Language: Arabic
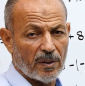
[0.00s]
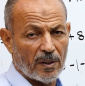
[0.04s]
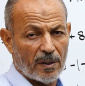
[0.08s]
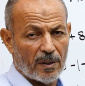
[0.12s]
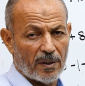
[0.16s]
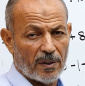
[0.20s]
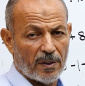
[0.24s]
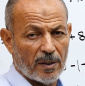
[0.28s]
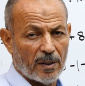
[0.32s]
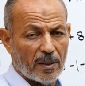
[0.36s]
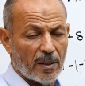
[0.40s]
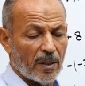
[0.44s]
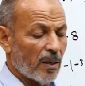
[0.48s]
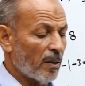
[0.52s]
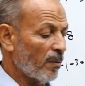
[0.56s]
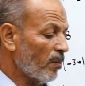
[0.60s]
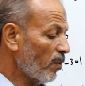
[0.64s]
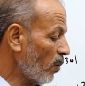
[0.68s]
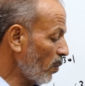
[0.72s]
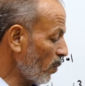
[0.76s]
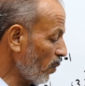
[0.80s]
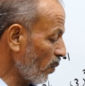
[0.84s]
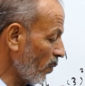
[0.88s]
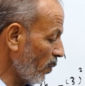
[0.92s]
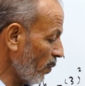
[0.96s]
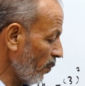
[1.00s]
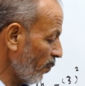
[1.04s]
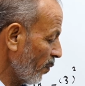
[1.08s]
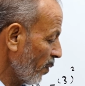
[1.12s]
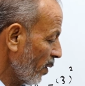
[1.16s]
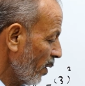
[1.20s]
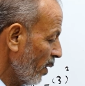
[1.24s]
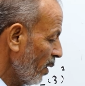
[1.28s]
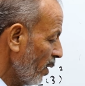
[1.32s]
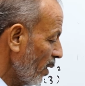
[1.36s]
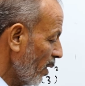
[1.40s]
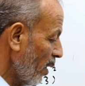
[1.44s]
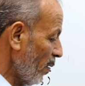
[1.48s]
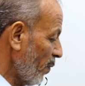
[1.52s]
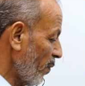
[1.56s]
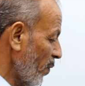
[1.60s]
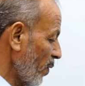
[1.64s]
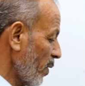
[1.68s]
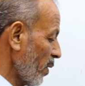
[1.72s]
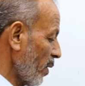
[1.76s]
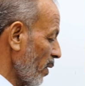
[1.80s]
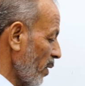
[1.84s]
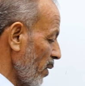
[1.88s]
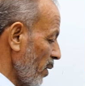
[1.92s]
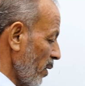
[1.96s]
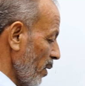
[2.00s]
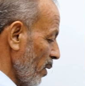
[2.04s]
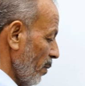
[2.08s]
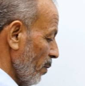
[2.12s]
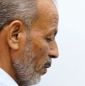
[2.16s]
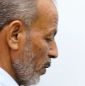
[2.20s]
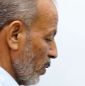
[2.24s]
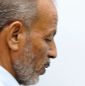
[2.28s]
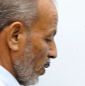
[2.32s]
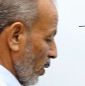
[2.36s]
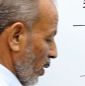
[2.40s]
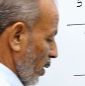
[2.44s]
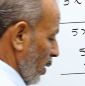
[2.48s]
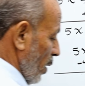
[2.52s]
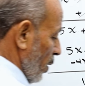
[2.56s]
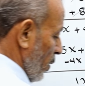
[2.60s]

هذا الموضوع الفكرة هي بالشكل